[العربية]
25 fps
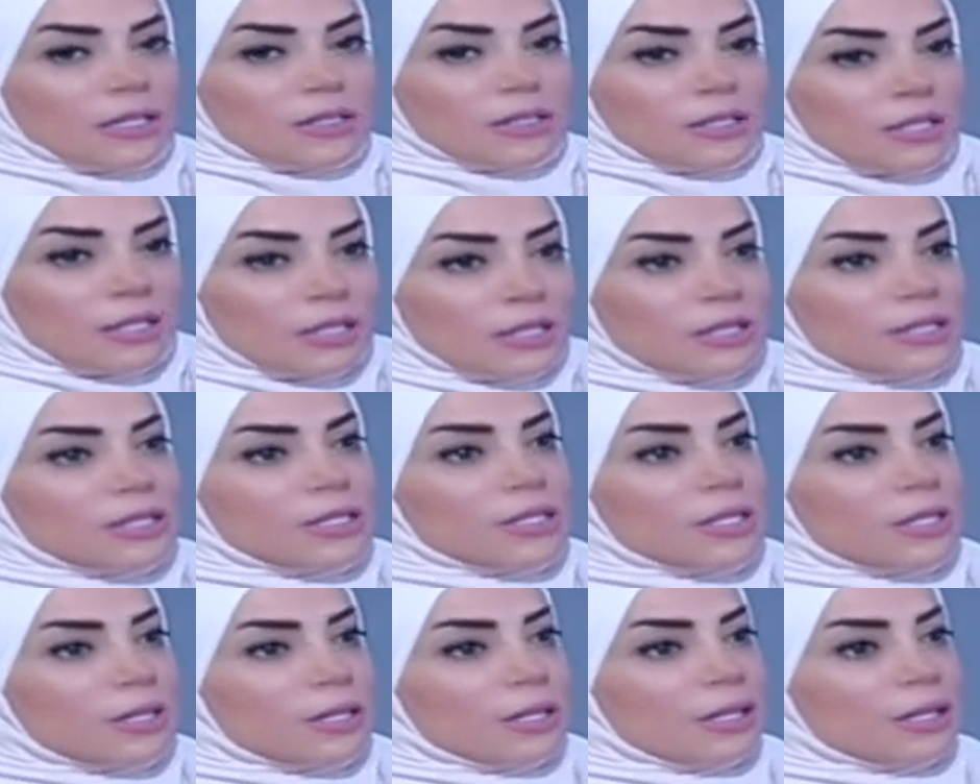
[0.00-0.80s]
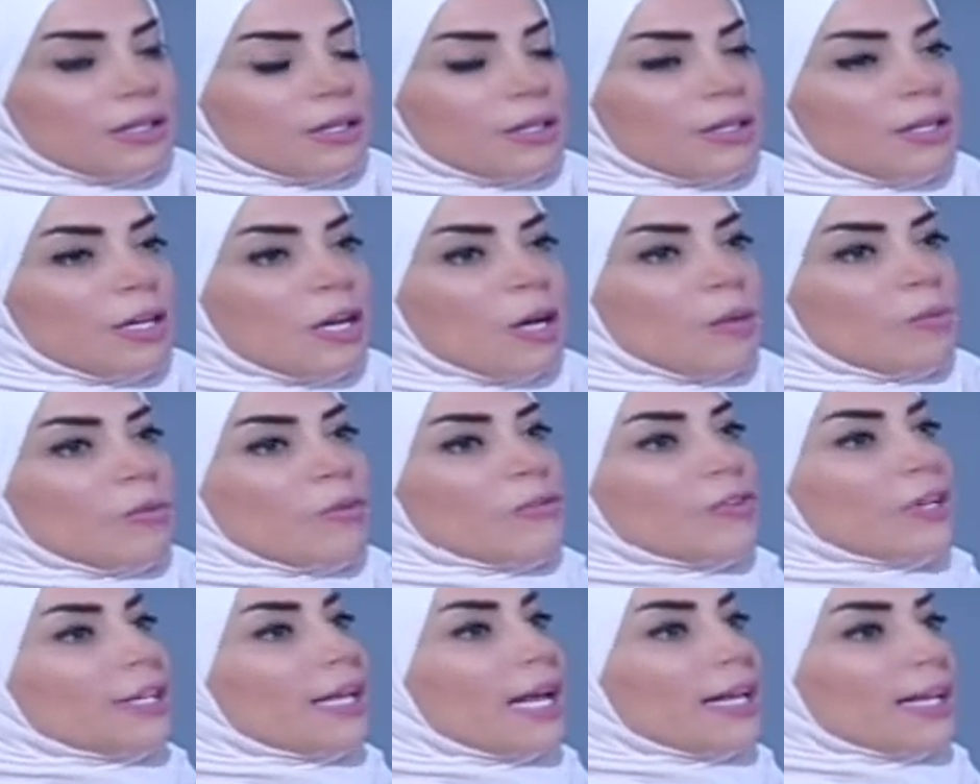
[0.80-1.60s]
تحط آه،
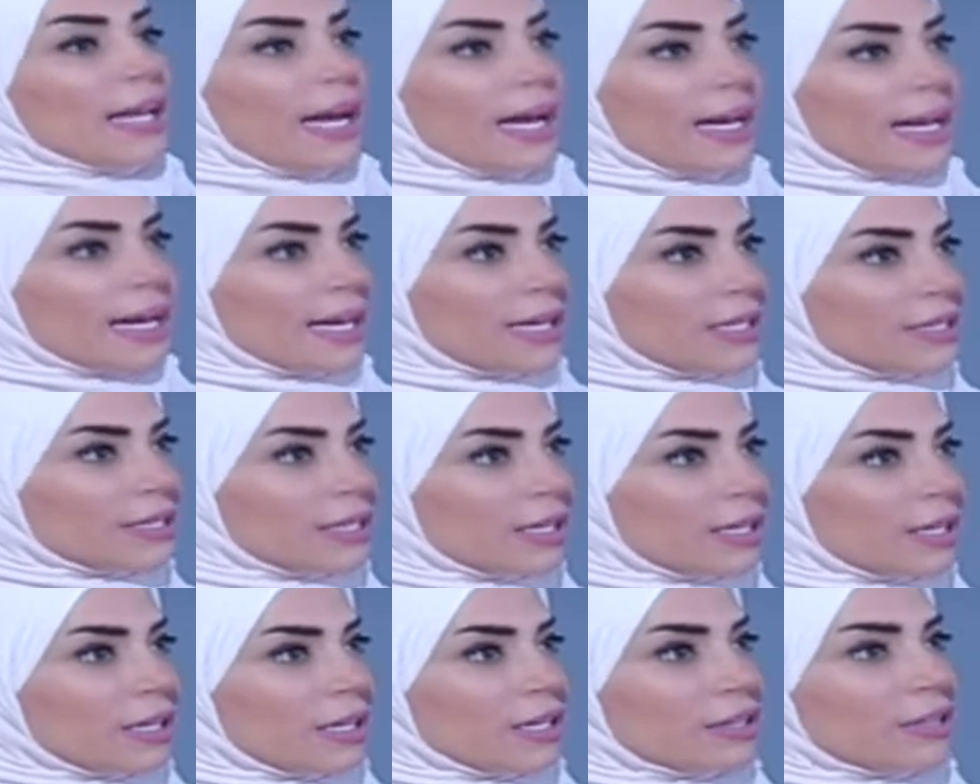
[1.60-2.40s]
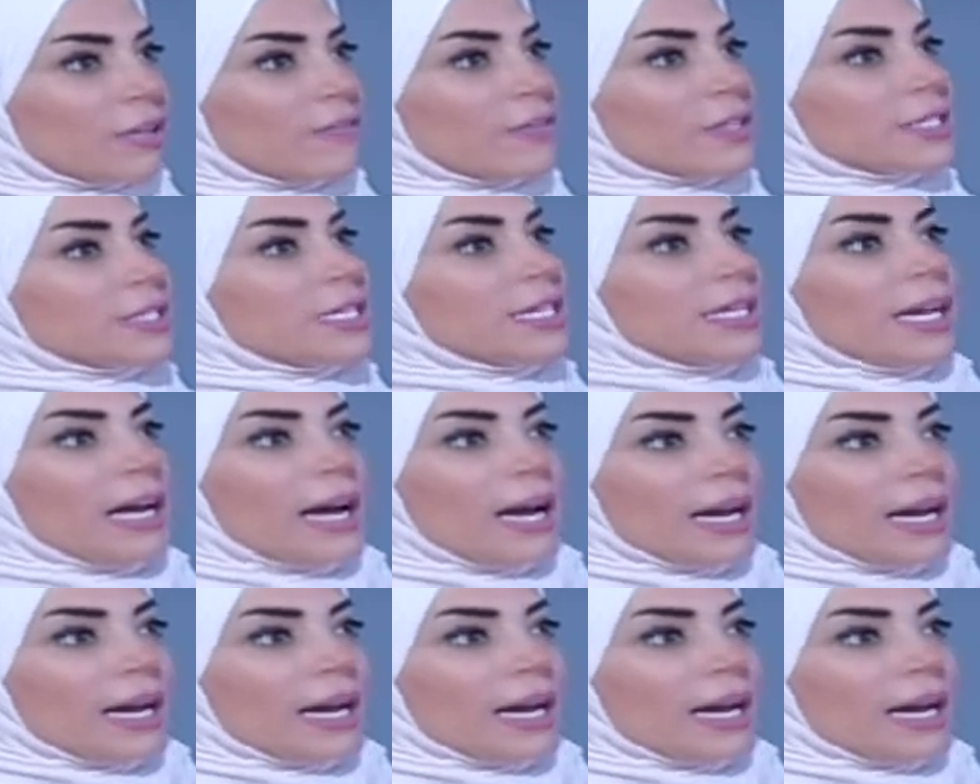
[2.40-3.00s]
مفردات حياتها تفاصيل, تفاصيل